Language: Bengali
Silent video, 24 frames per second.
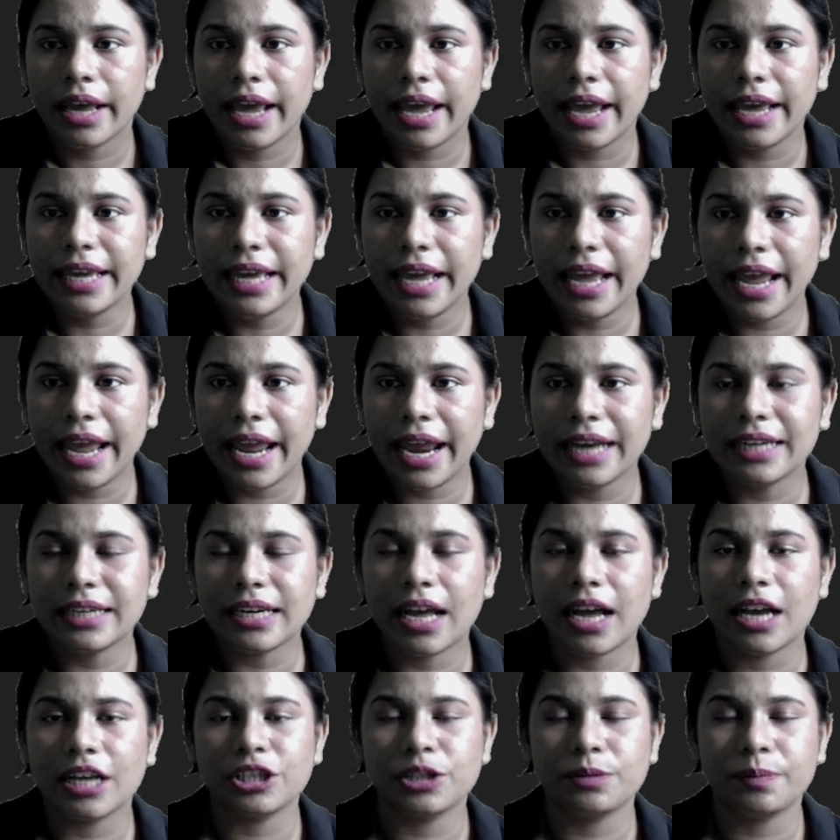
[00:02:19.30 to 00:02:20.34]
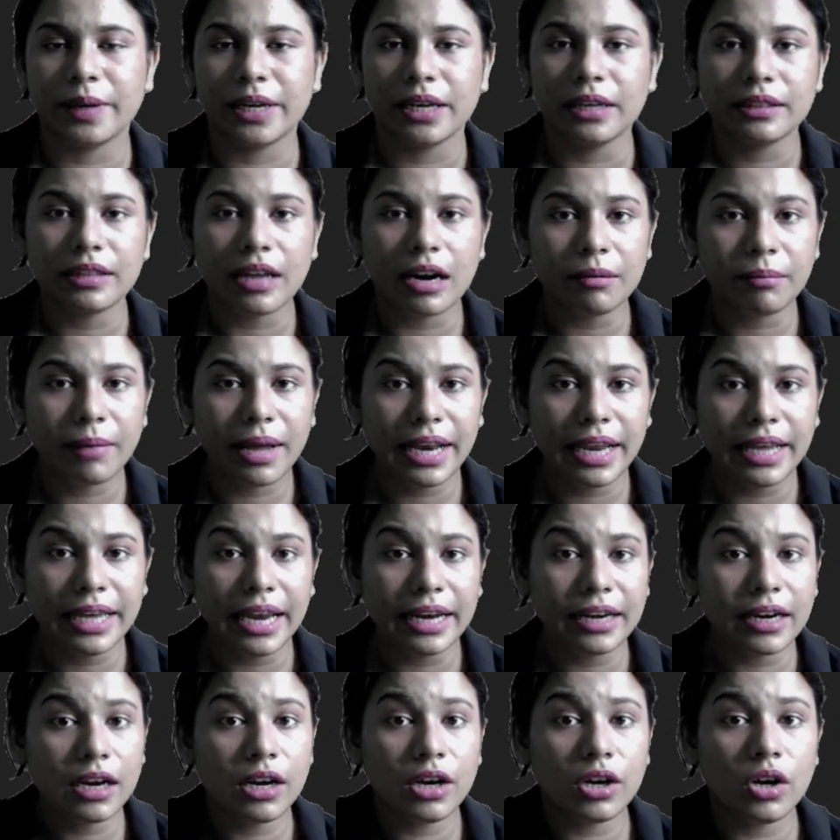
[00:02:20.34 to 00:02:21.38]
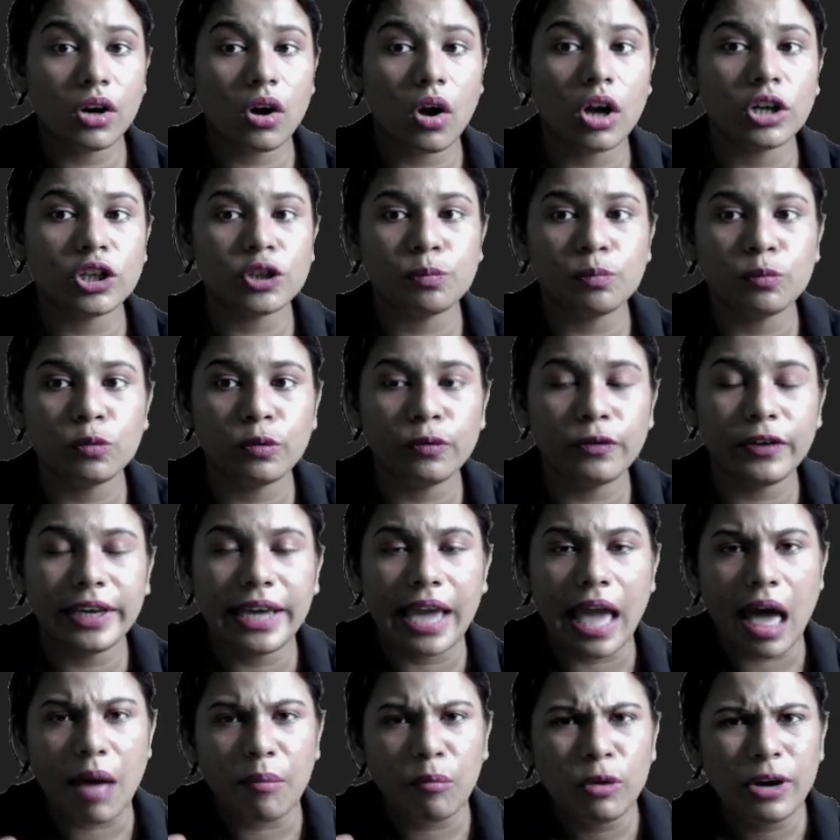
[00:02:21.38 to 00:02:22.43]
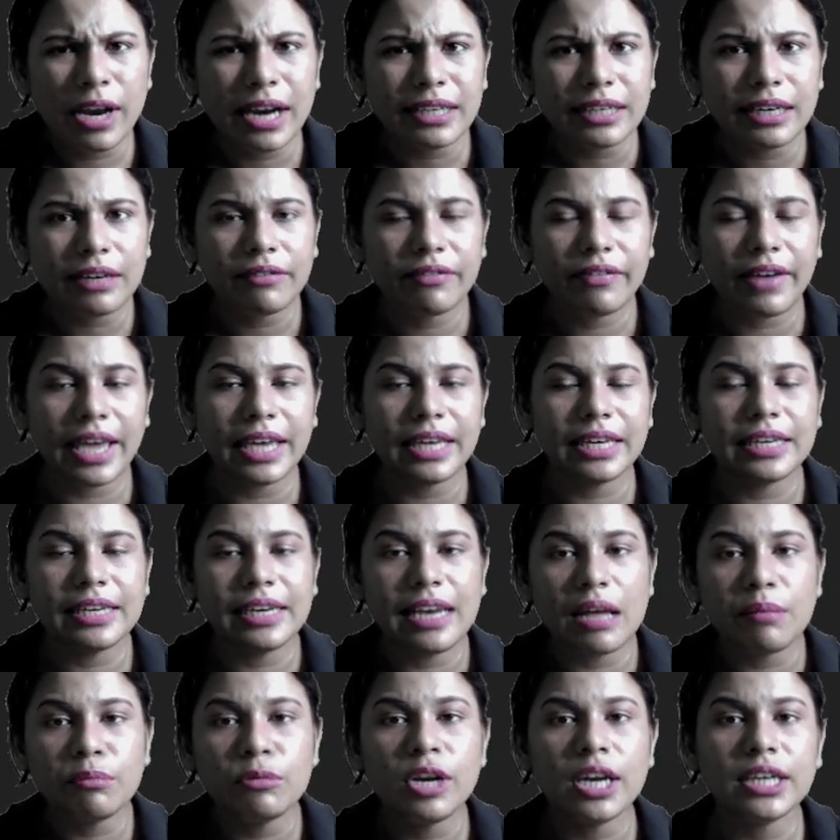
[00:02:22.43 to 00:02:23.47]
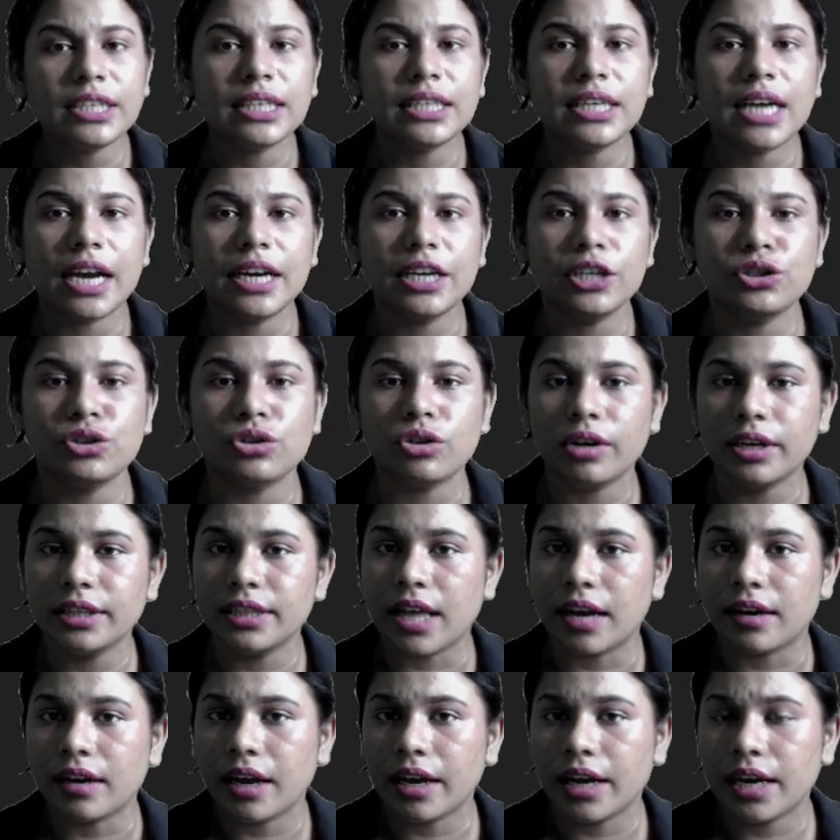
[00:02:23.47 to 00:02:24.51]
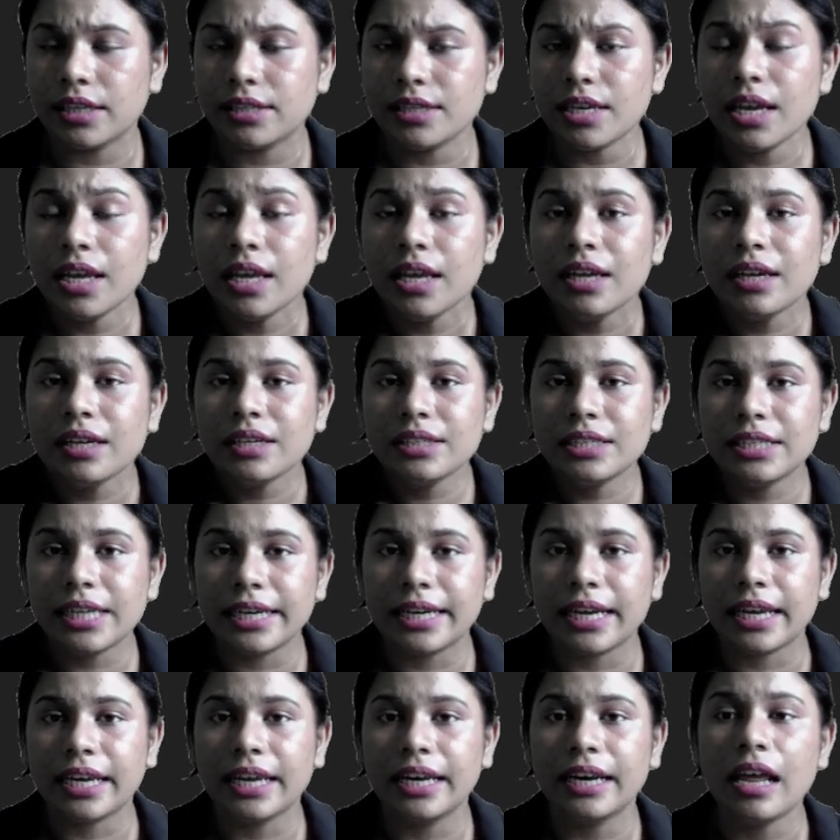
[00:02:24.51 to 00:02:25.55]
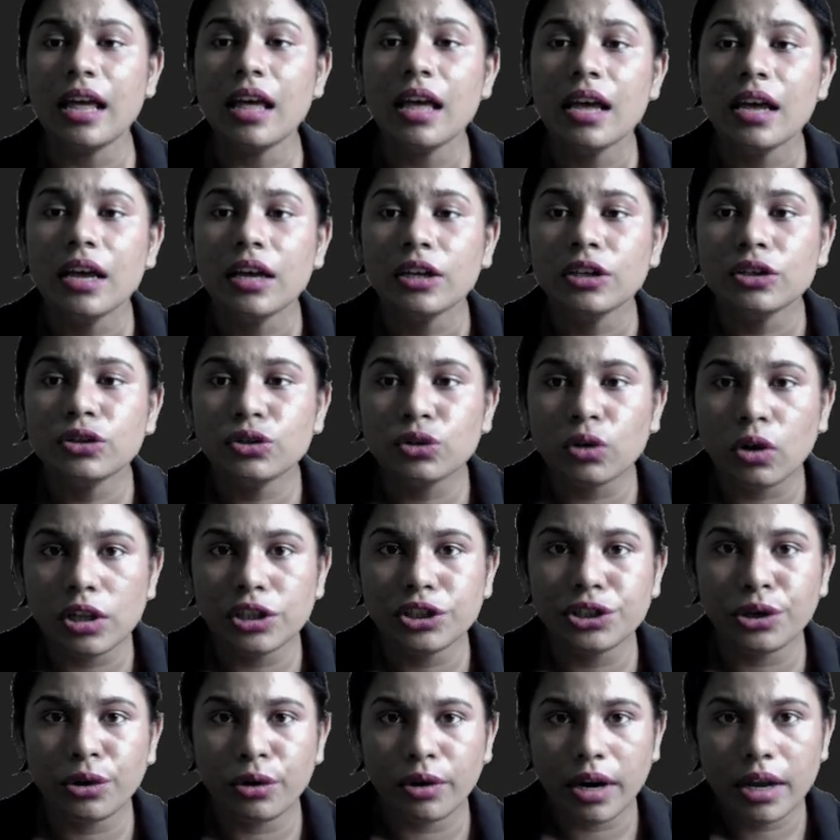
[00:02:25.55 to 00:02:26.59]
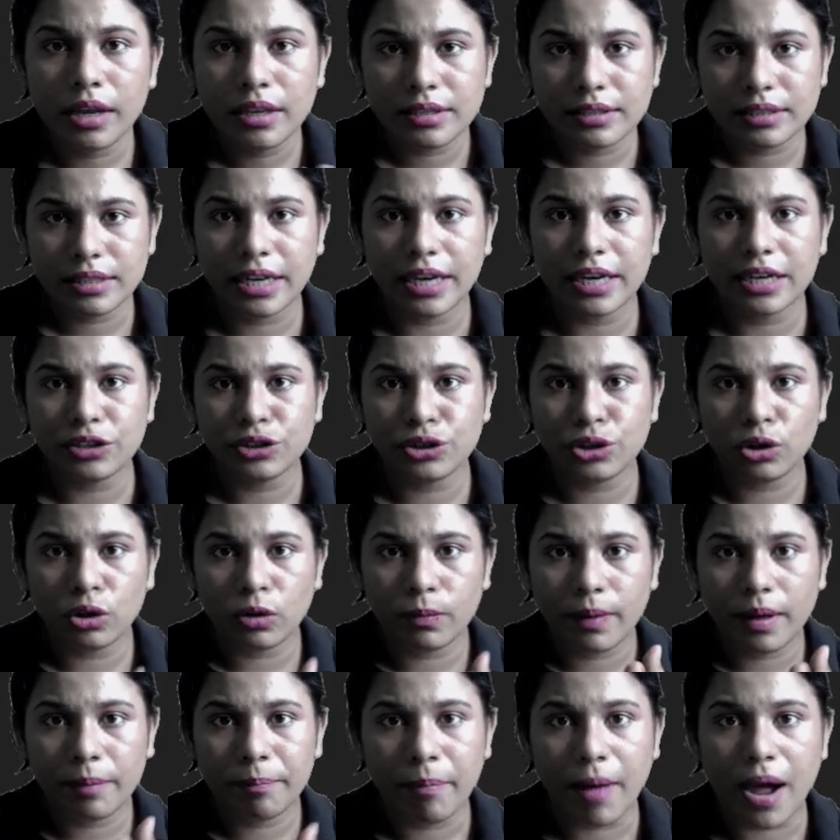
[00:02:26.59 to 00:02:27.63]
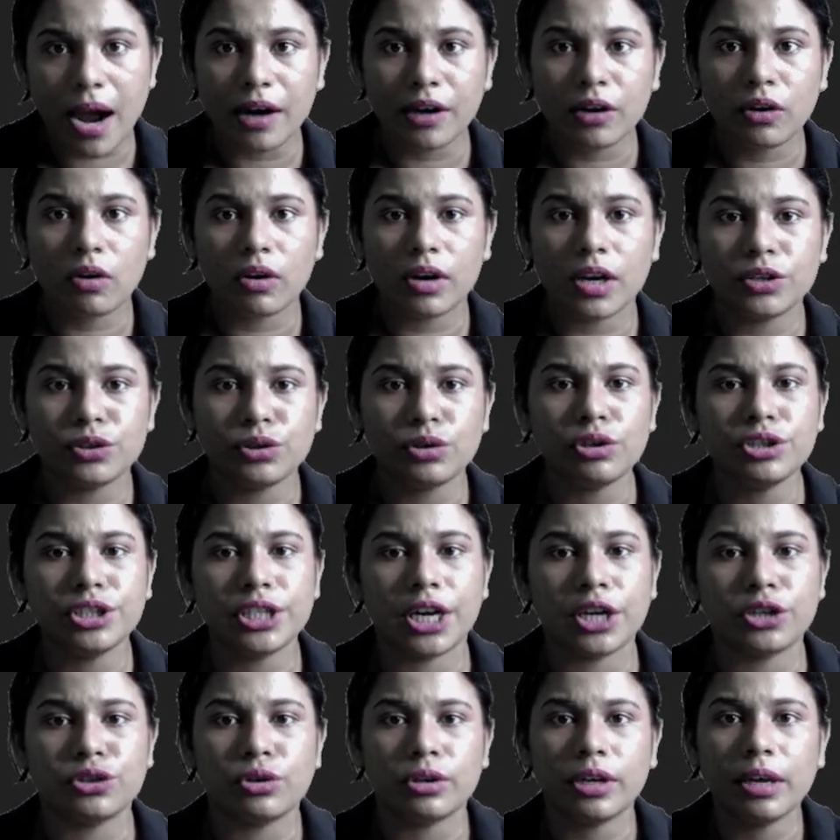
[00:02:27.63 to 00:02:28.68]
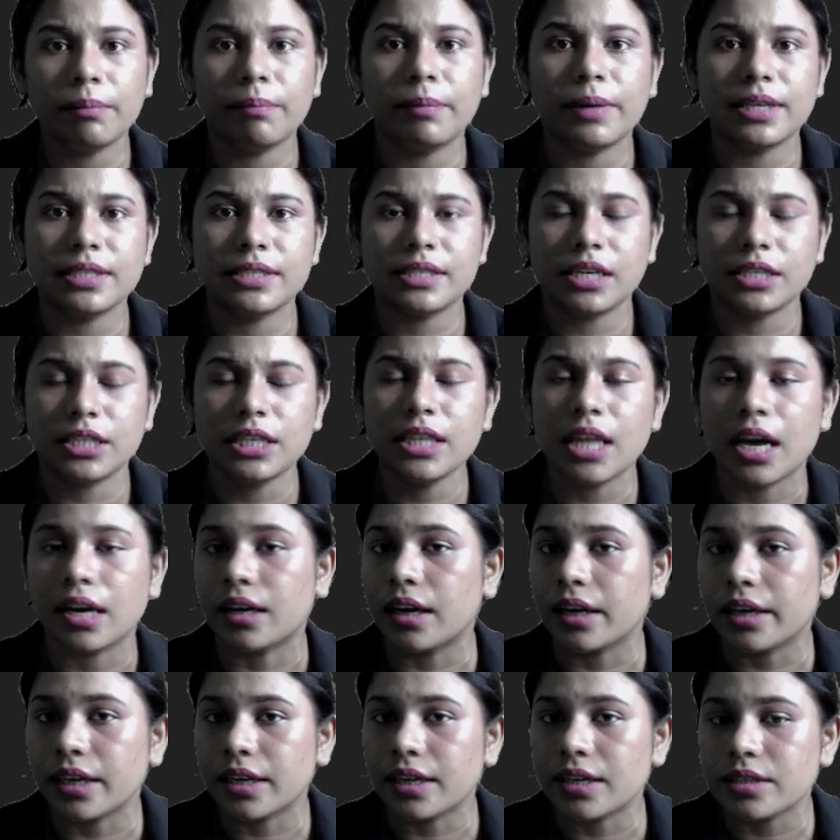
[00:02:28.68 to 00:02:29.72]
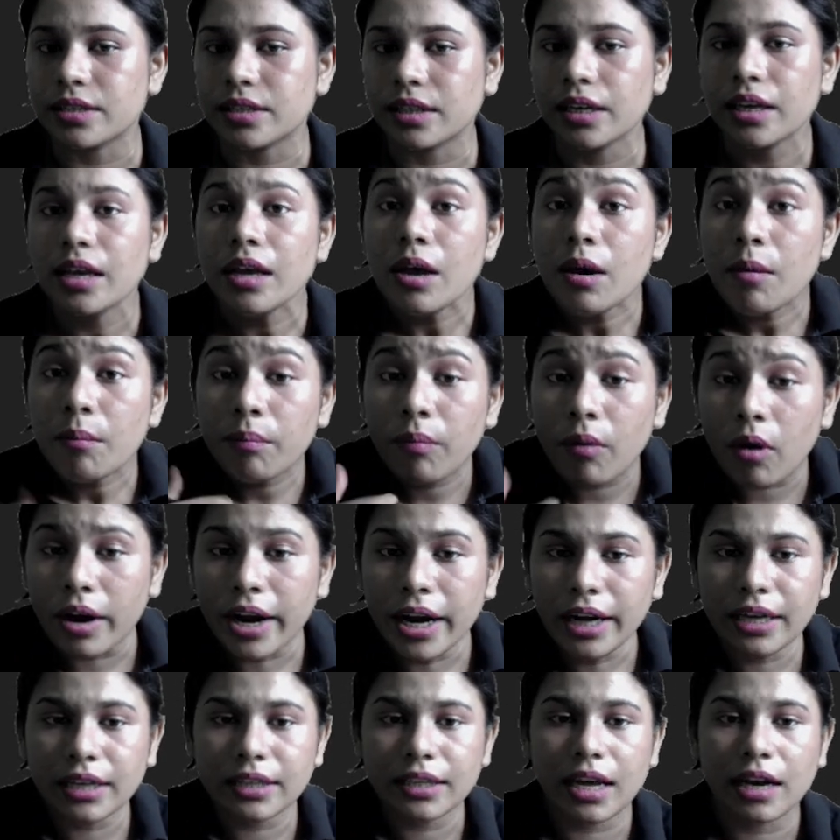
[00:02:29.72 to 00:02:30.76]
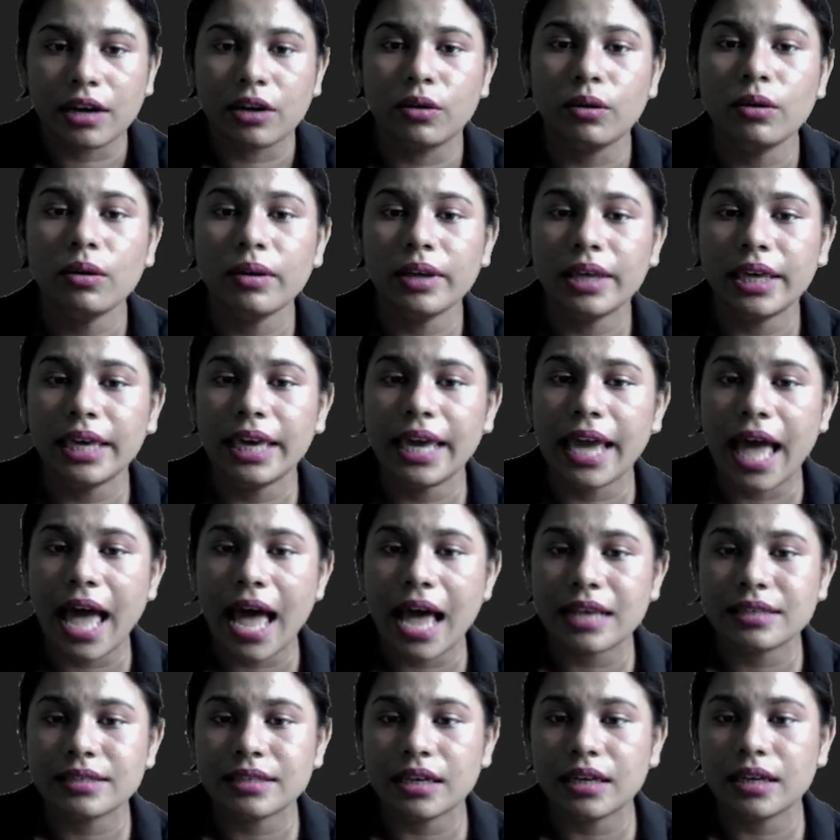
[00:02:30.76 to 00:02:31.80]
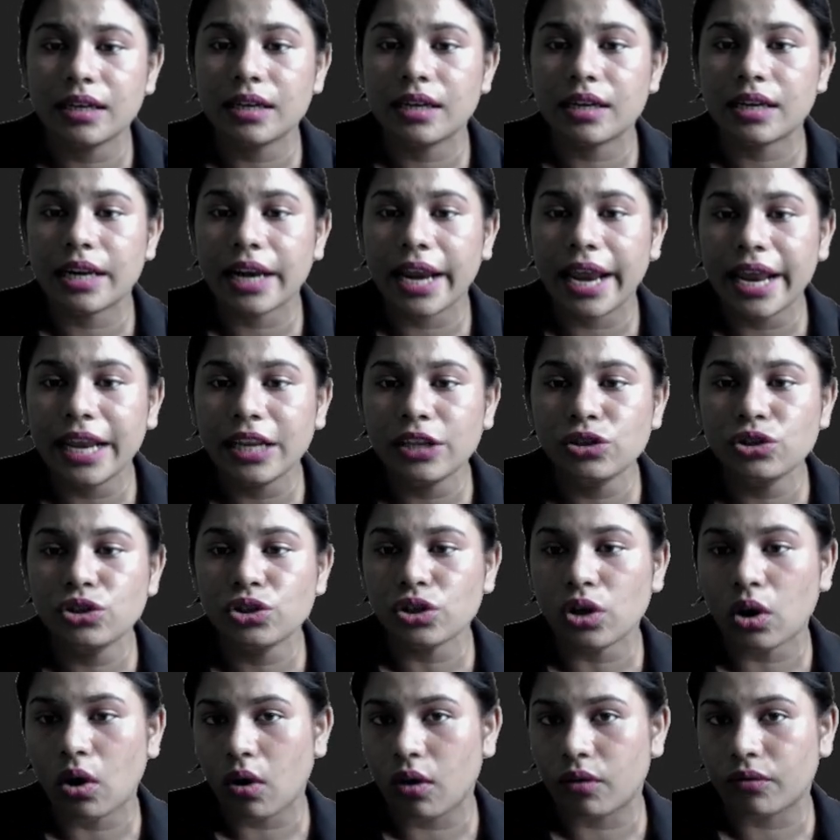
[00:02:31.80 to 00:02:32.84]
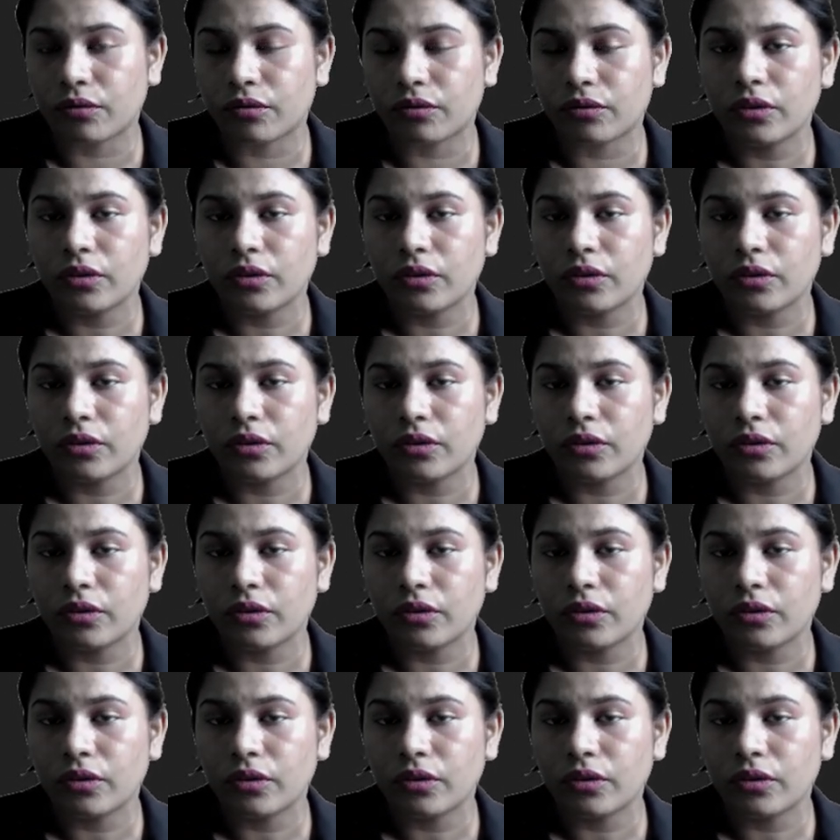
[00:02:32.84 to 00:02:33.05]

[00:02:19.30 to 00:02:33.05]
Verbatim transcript: এই এটা আসবে তার মানে কি এটা নট মুভিং এমন একটা ভেহিকল এমন একটা গাড়ির সঙ্গে ধাক্কা খেয়েছে যেটা কিনা চলছিল না স্থির ছিল বা পার্ক করা ছিল সেটার সঙ্গে বাসটা এসে ধাক্কা পেয়েছে পরেরটা দেখো হি হ্যাজ আ রেঞ্জ অফ